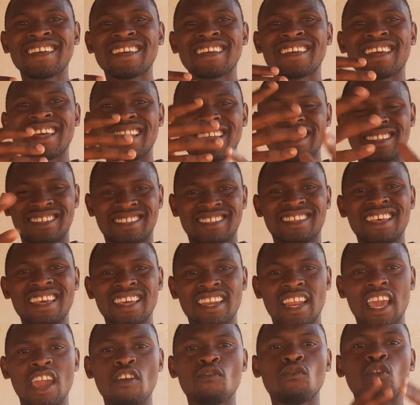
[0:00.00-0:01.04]

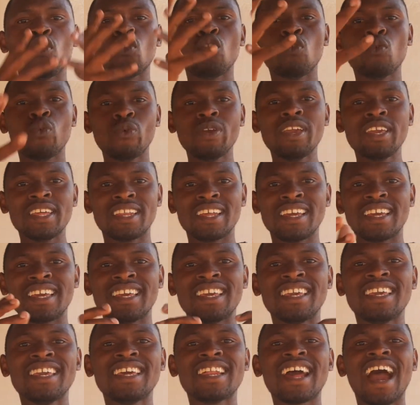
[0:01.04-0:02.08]
crescer, evoluir,
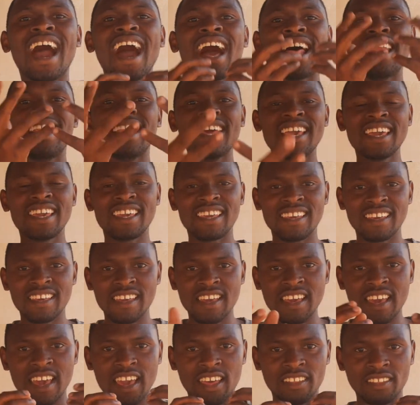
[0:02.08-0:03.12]
ir além.
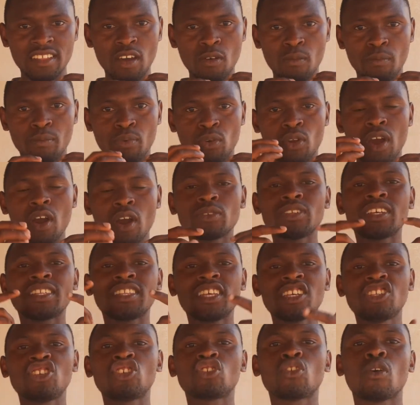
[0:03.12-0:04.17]
Então, por causa
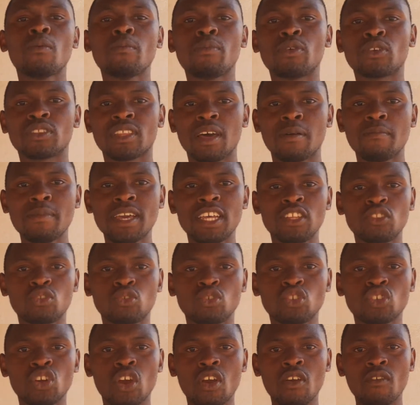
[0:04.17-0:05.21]
desses
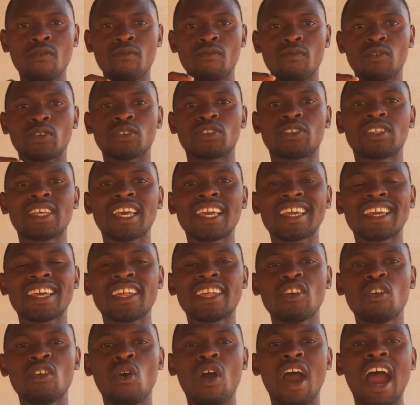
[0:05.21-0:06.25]
comportamentos, você
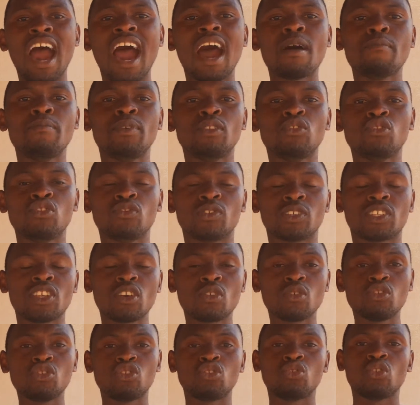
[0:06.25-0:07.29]
criou hábitos, você
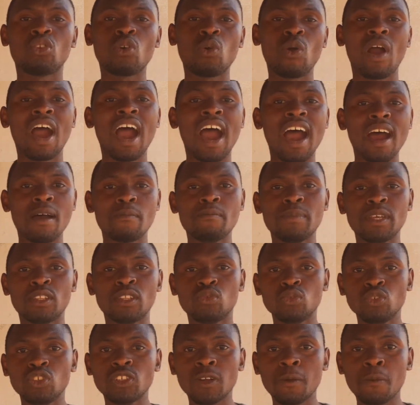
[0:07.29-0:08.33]
construiu
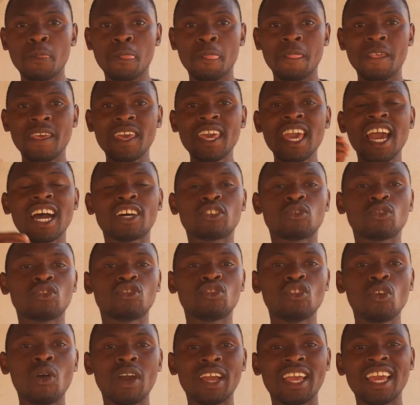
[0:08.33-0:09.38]
hábitos e
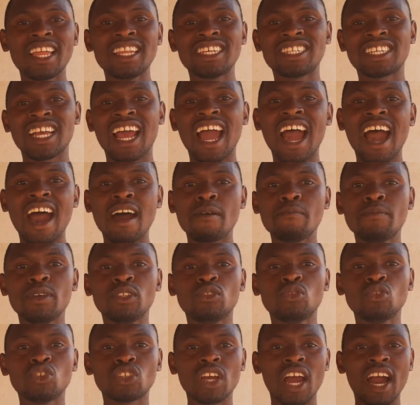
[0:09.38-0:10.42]
associou aqueles
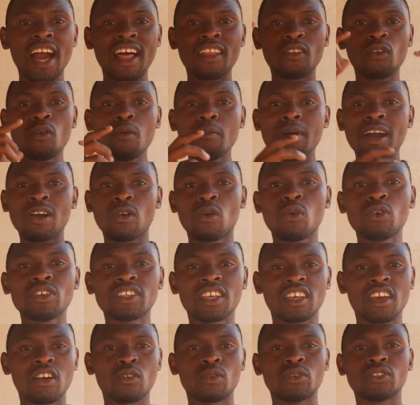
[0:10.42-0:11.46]
hábitos a alguma coisa
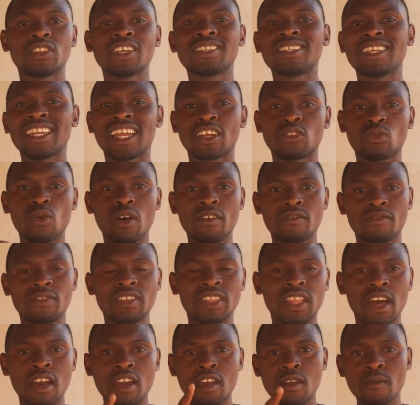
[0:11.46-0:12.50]
que acontece na tua
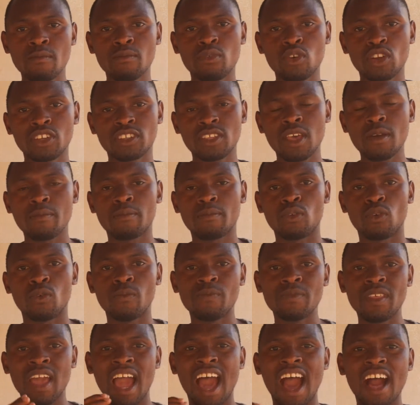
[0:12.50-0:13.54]
vida. Por exemplo,
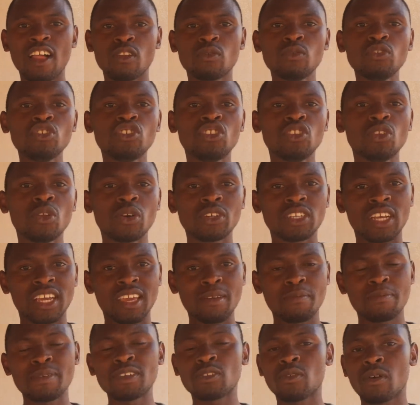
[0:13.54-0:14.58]
alguns de nós aqui,
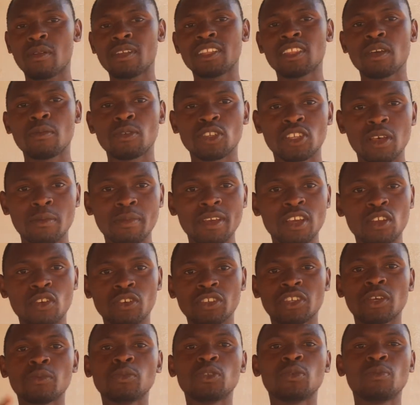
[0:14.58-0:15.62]
principalmente em Moçambique, nós
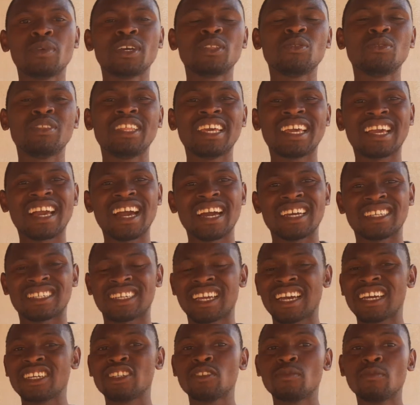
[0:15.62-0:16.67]
temos medo de cães.
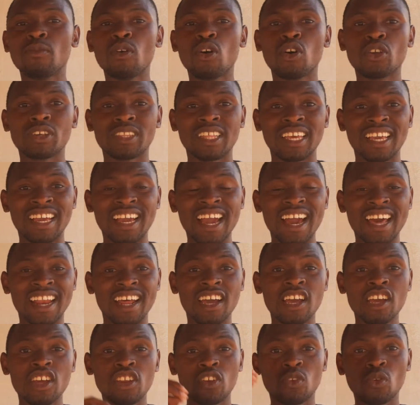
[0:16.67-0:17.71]
Cães mordem, cara.
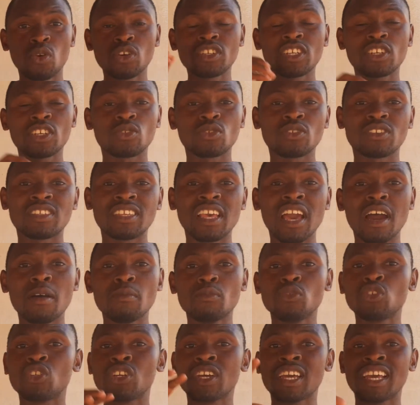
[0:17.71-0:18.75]
Nós
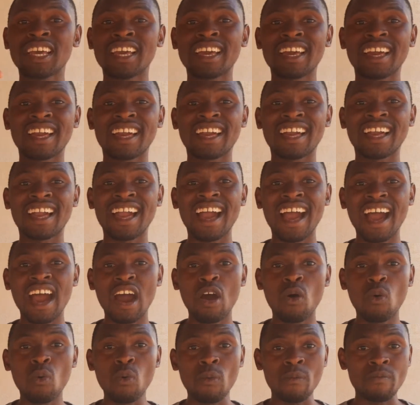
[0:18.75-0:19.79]
associamos cão